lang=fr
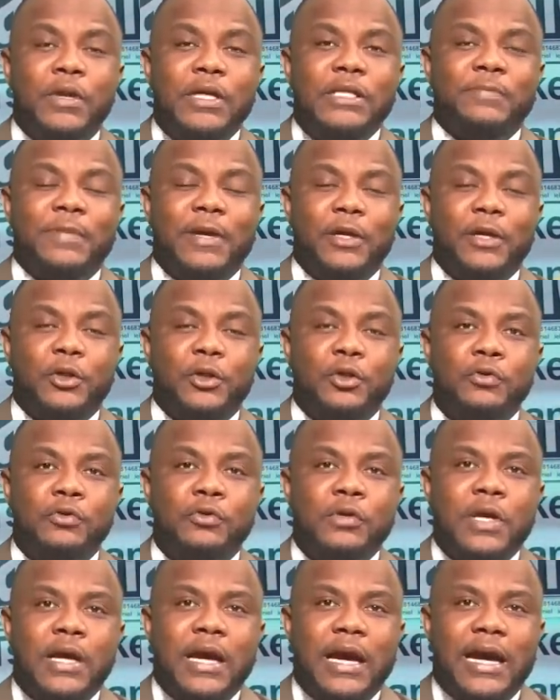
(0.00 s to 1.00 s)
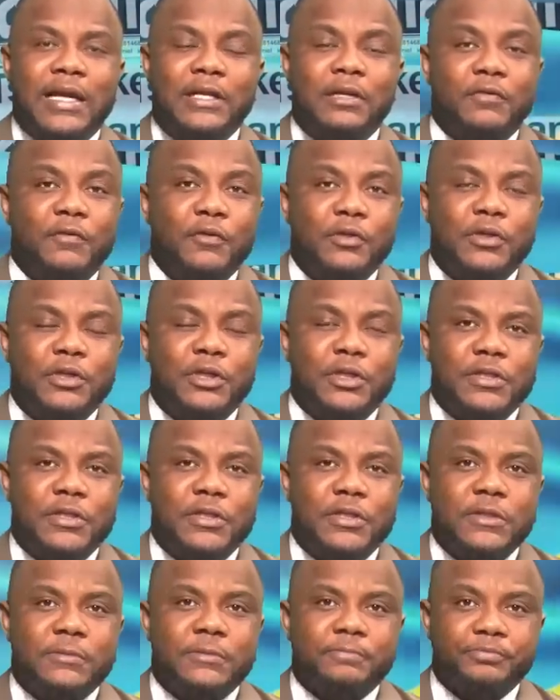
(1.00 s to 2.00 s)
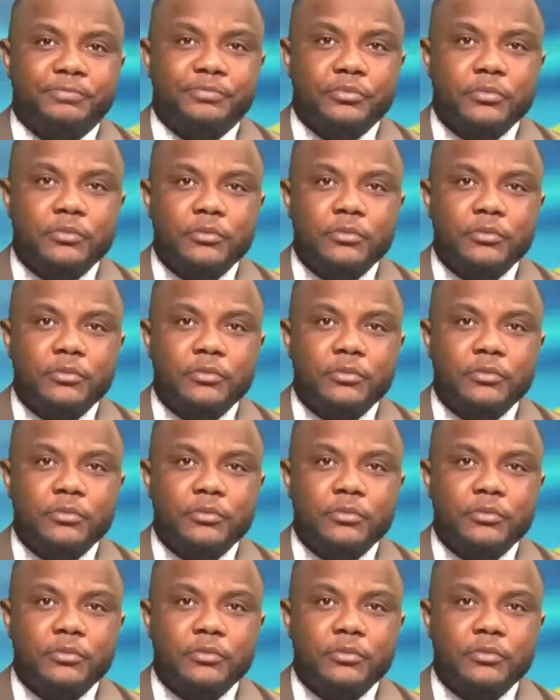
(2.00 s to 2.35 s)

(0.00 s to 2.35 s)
vous laisse pardon, aller dans votre sens.